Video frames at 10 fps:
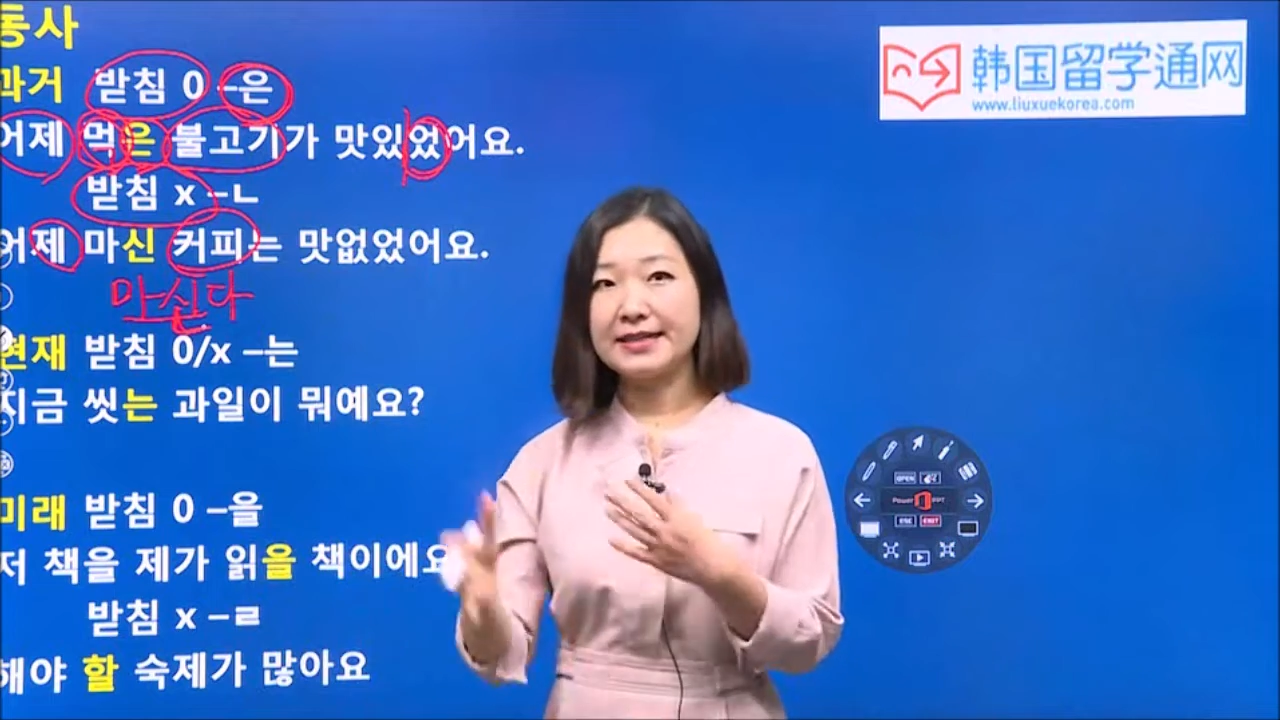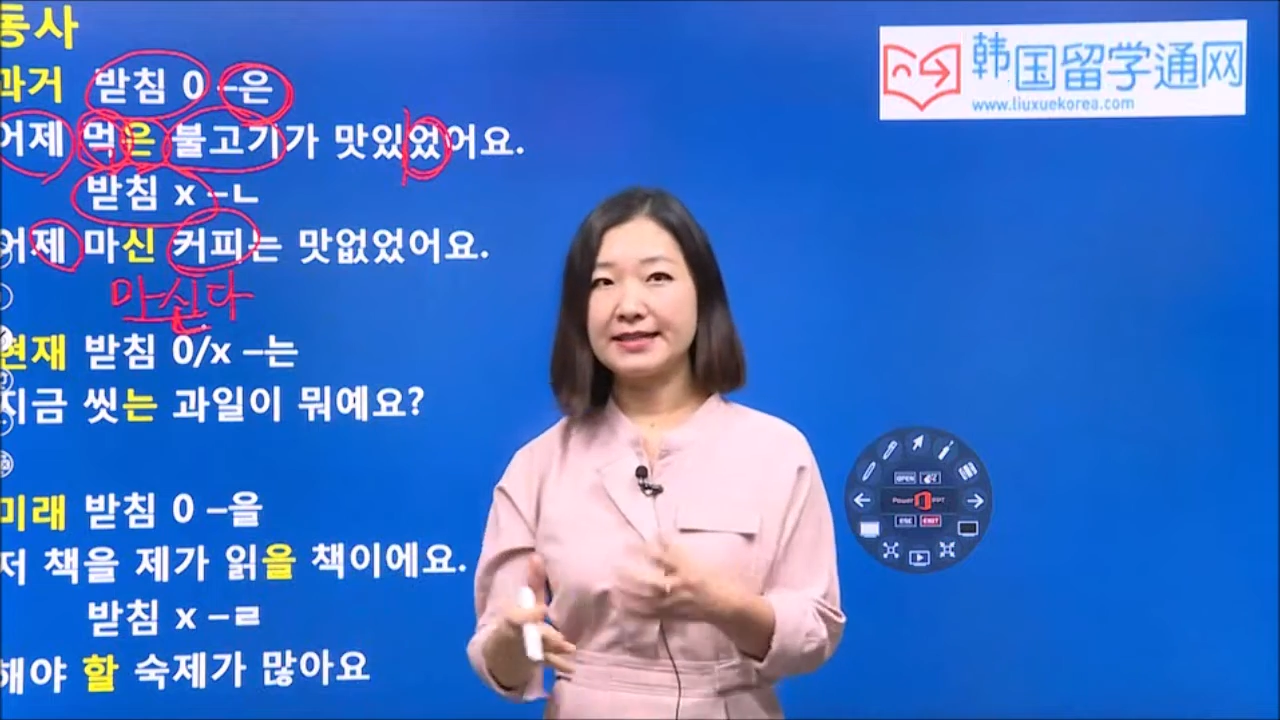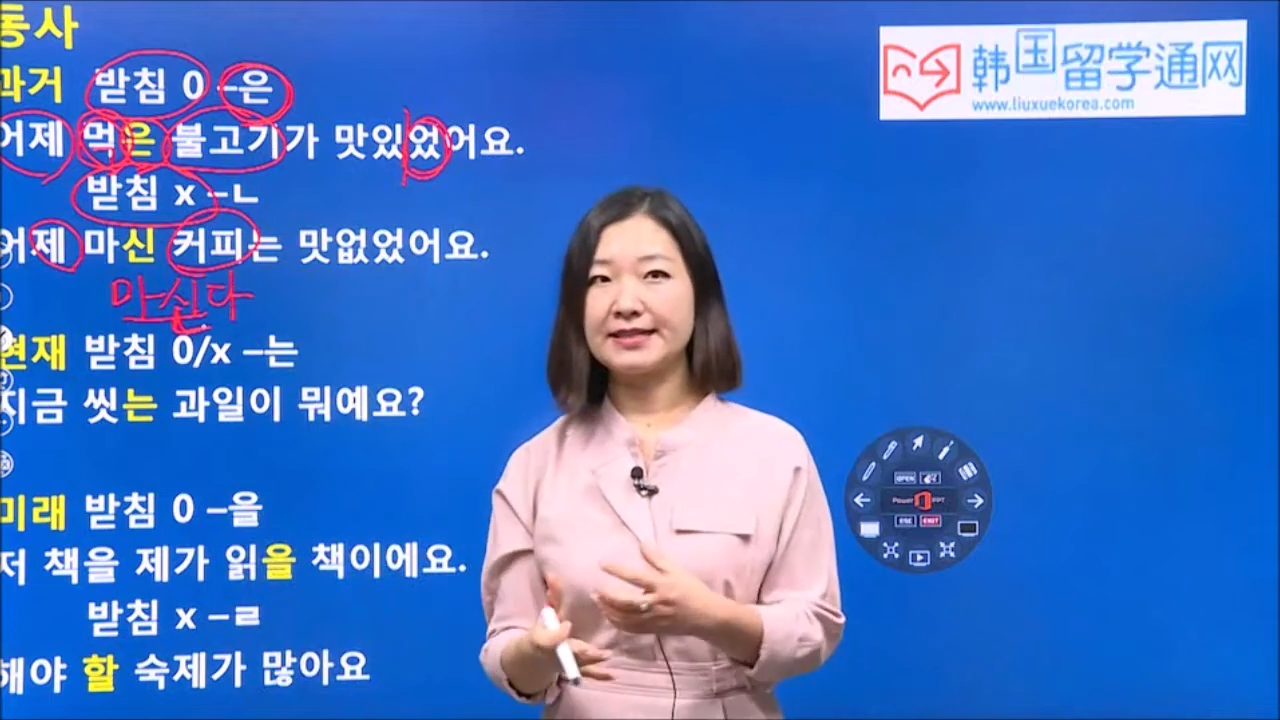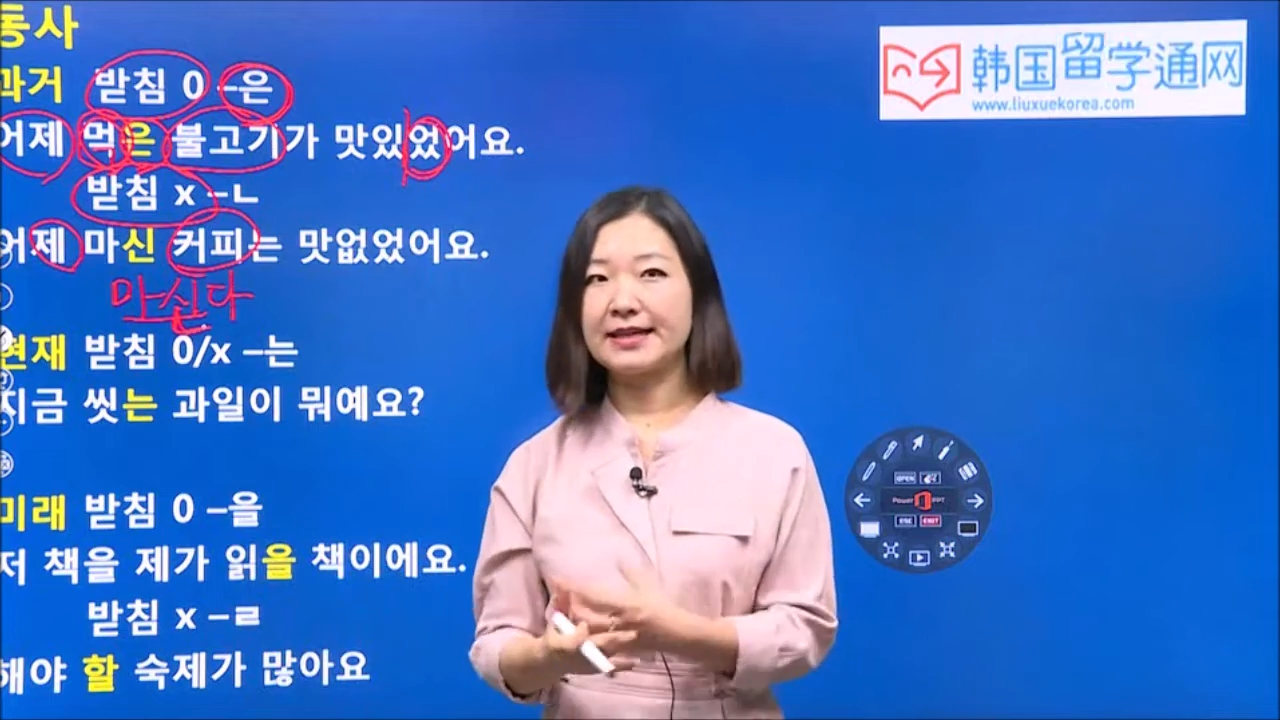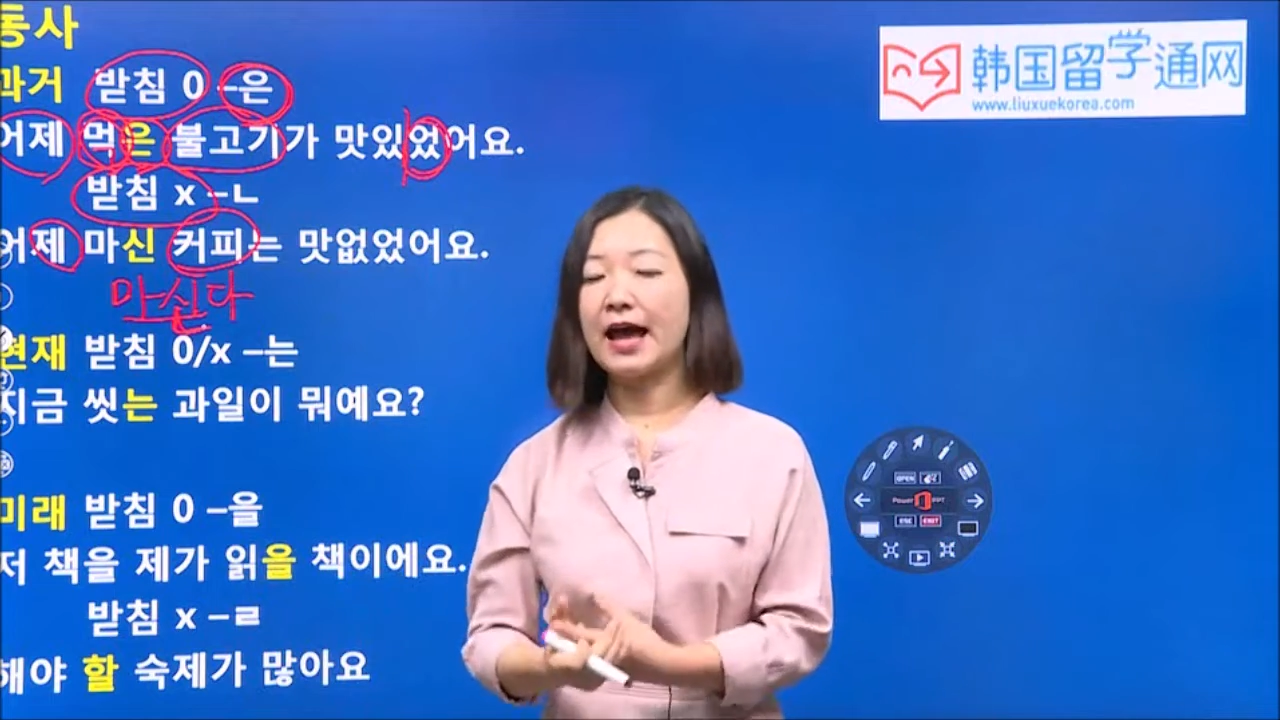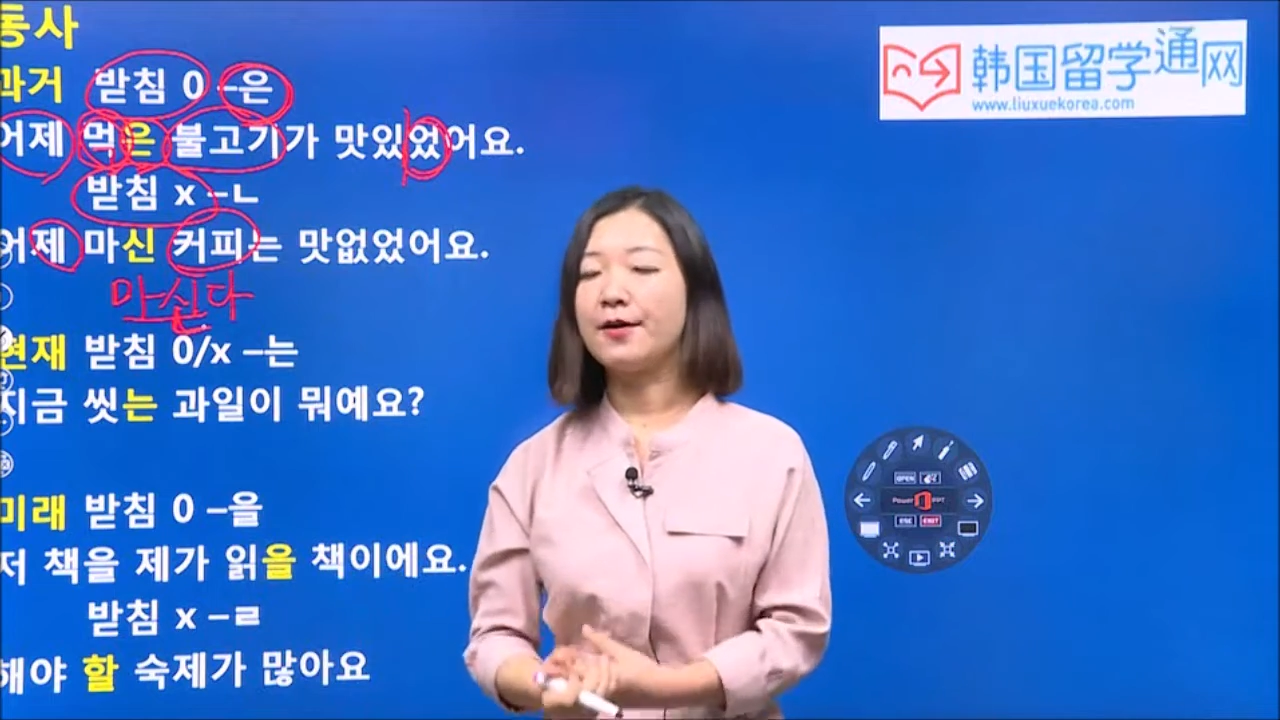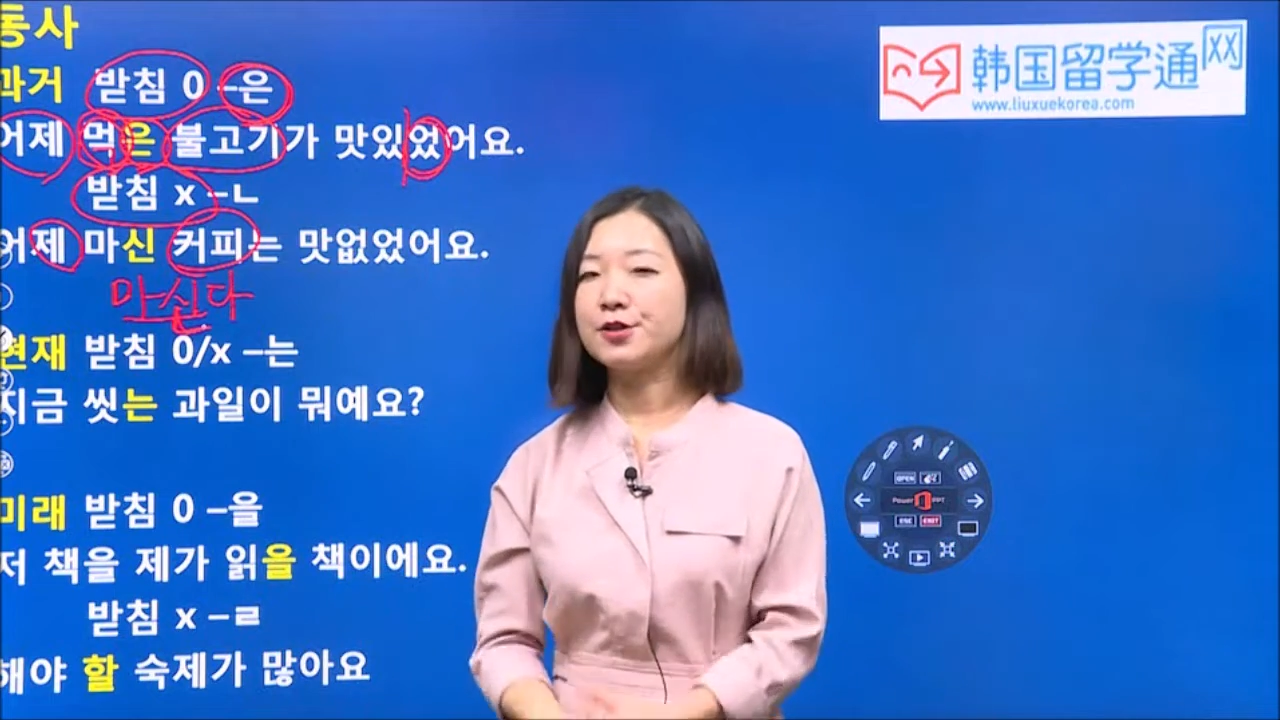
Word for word: 义词啊，